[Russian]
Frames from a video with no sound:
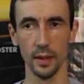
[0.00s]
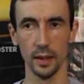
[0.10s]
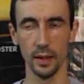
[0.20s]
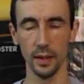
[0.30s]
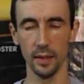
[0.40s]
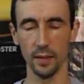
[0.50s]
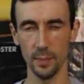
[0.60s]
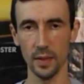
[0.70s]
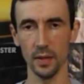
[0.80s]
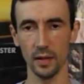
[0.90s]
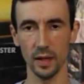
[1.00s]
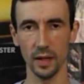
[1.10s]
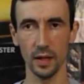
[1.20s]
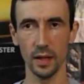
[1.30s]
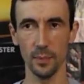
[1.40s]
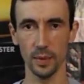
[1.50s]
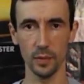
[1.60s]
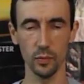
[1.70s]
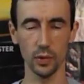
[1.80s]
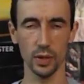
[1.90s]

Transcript: Э, Во-первых, э, потому